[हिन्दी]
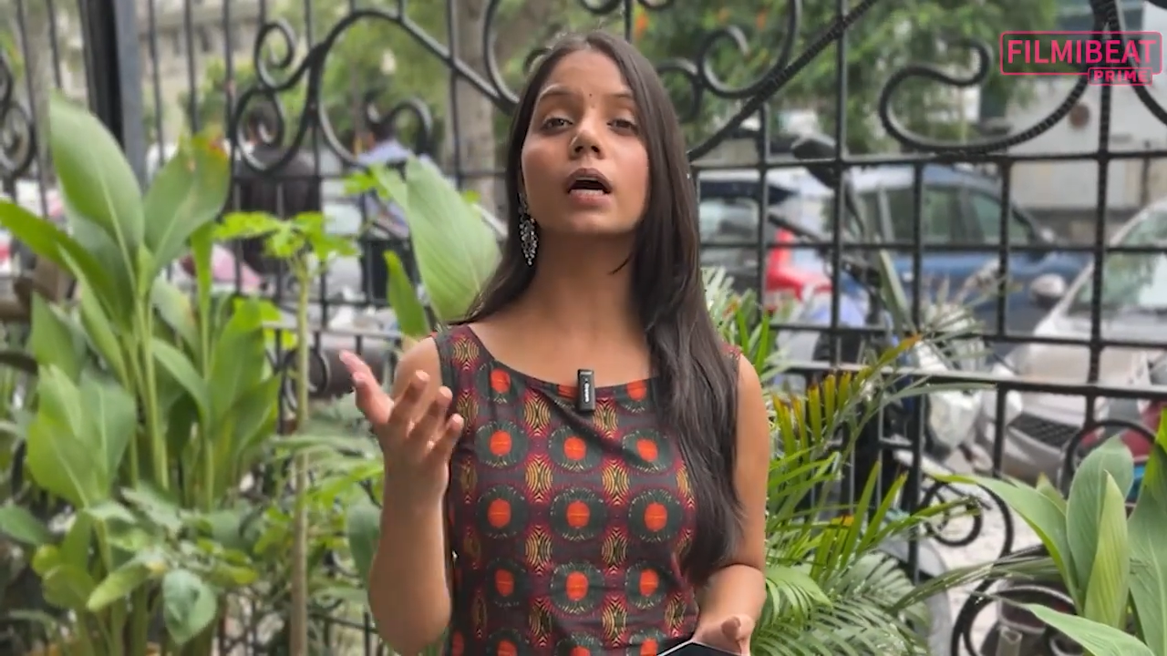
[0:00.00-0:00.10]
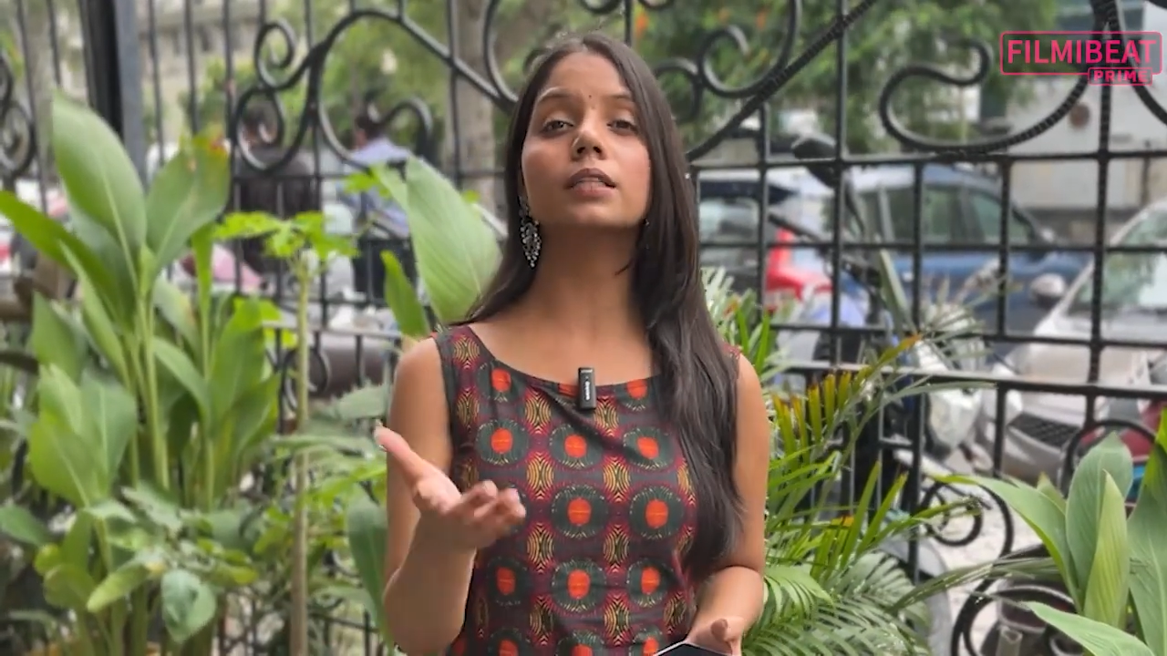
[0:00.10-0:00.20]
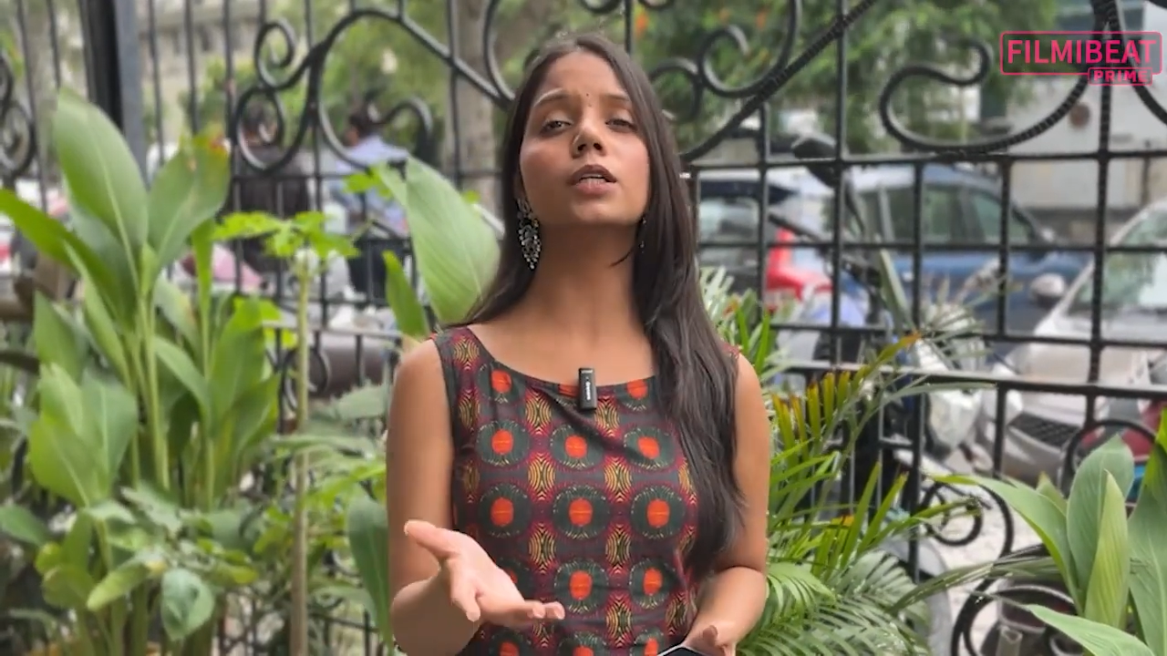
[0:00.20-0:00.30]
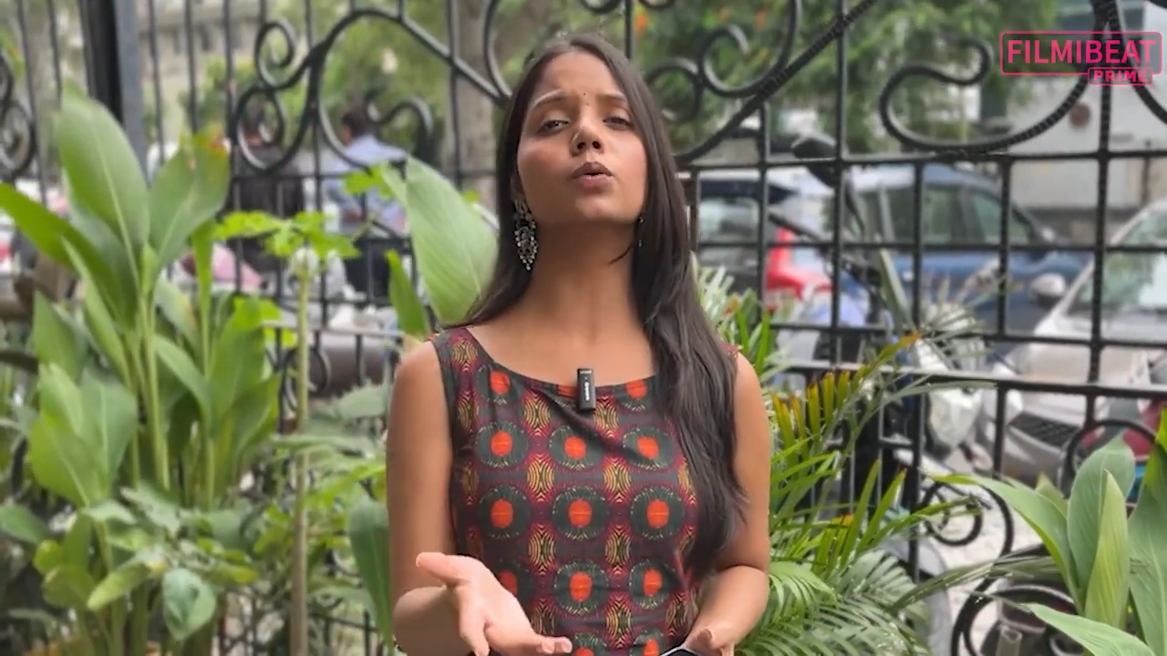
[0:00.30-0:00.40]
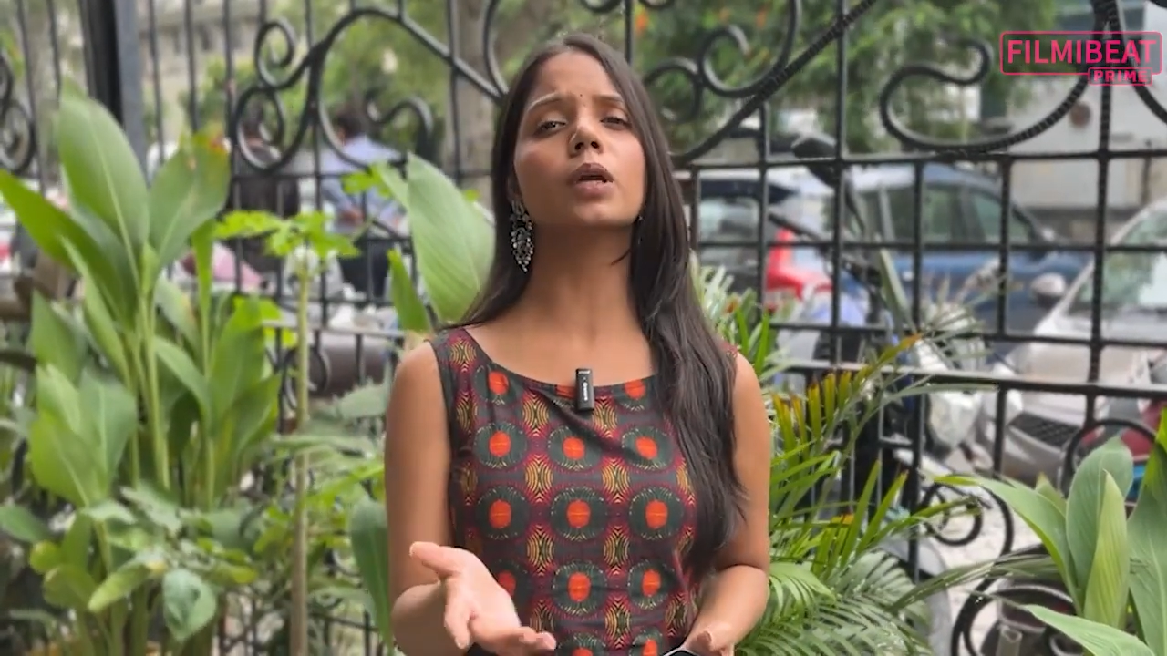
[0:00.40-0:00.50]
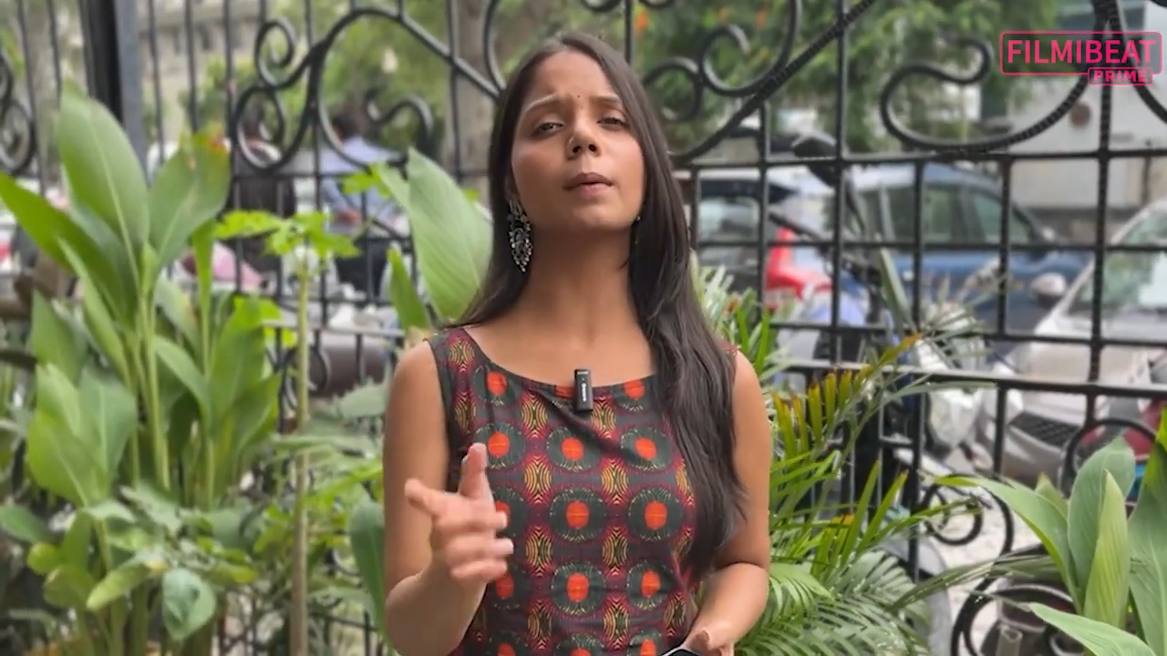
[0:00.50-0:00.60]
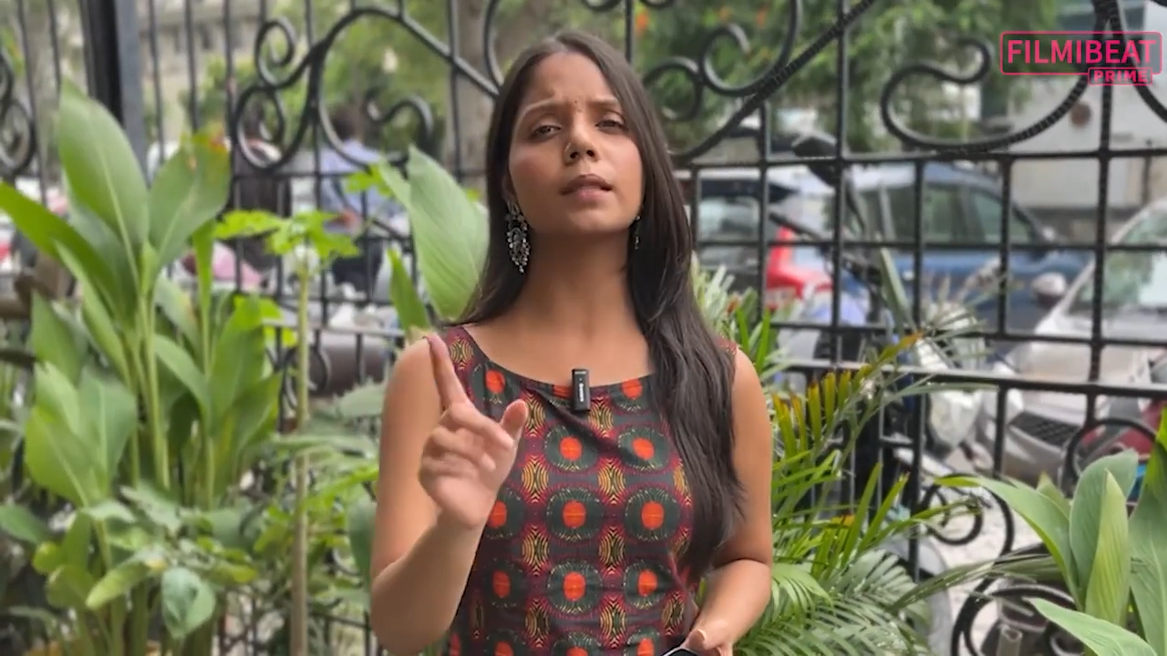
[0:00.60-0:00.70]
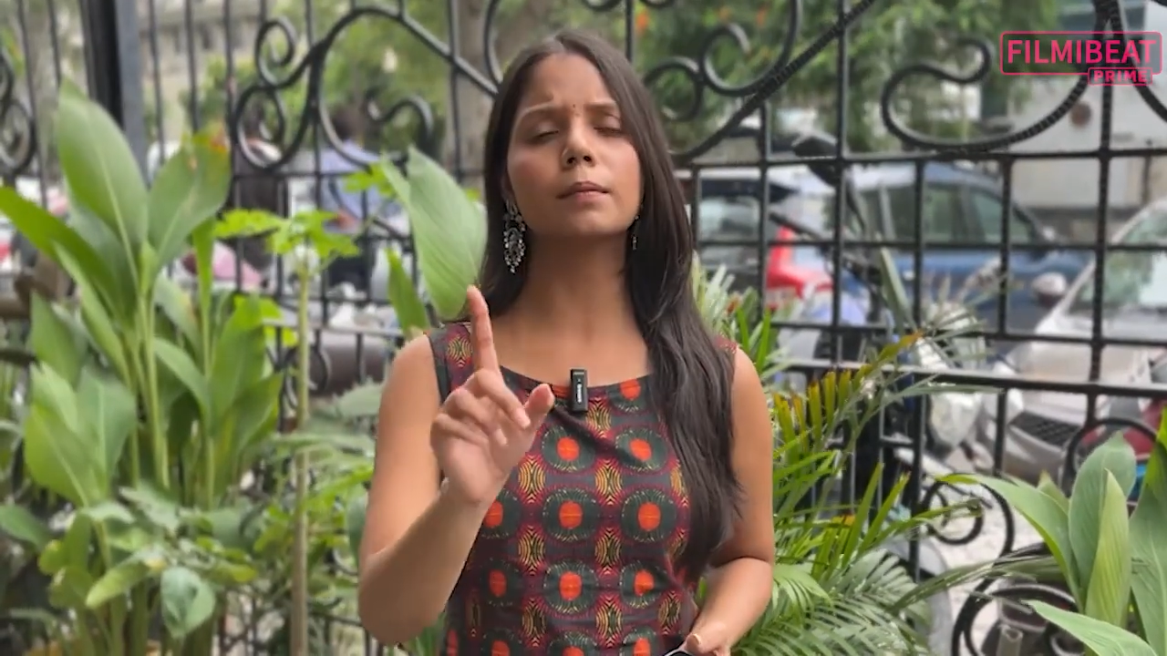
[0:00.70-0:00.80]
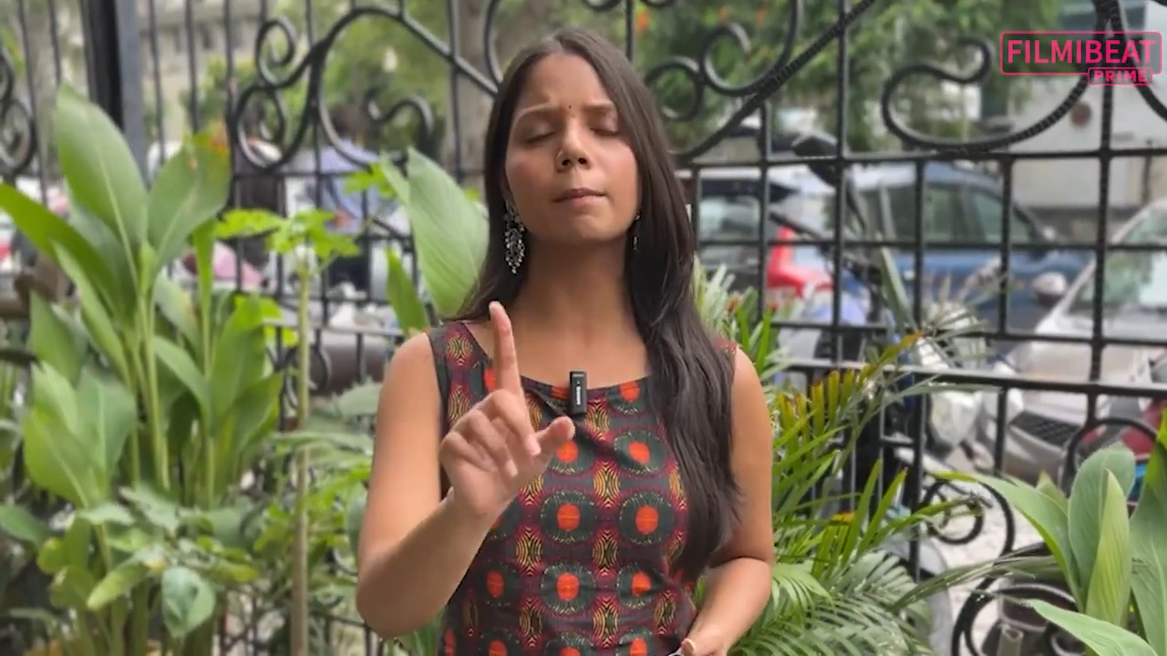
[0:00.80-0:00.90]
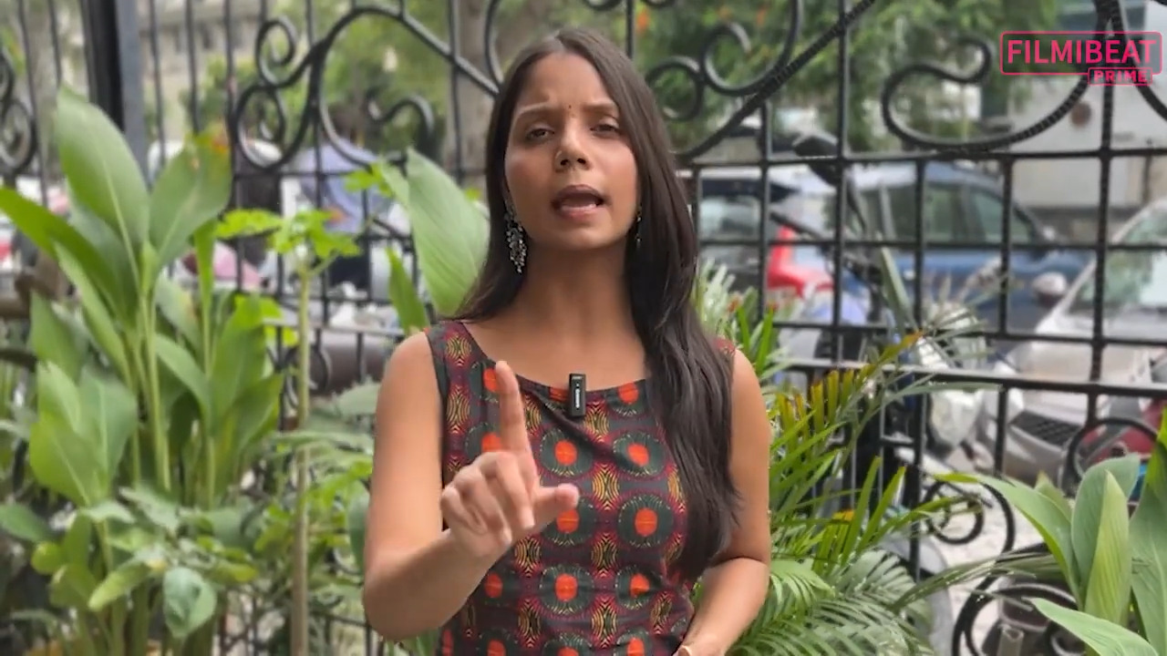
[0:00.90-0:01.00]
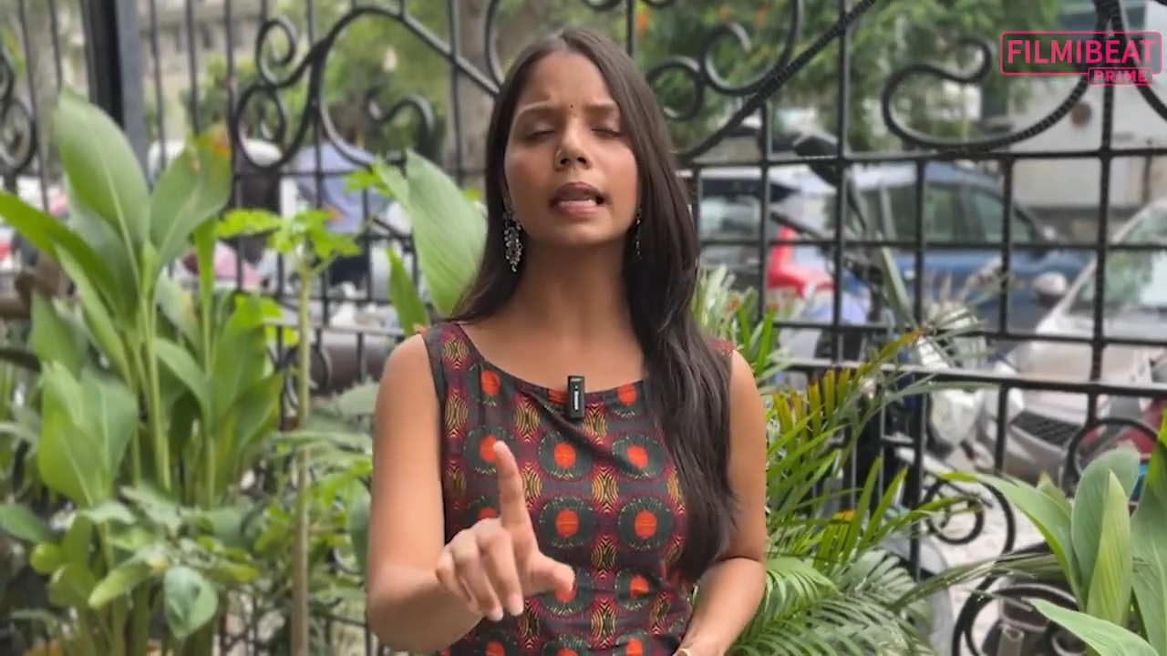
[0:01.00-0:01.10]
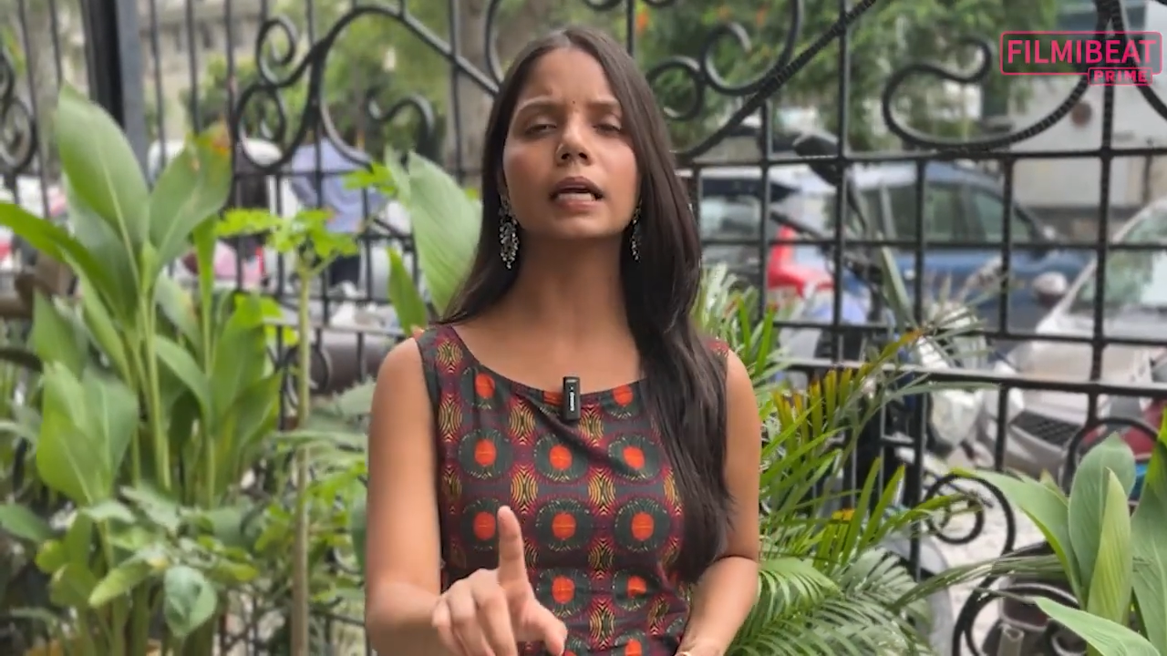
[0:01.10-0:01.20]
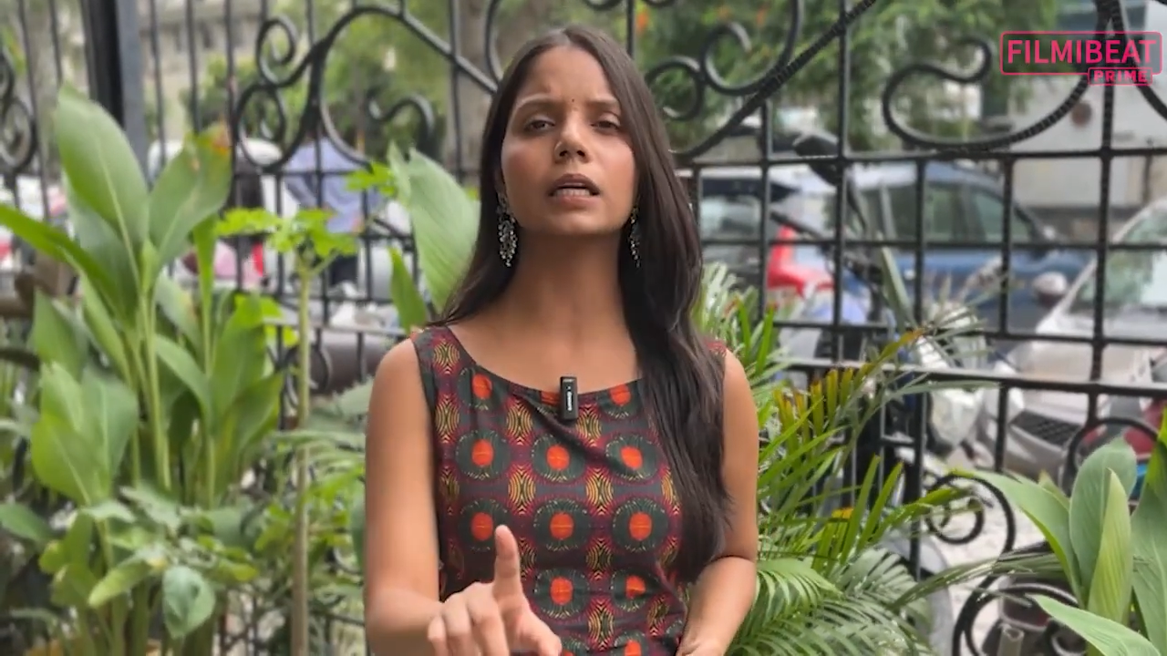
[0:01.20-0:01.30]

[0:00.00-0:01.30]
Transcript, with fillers: गदर टू की बात मैं पहले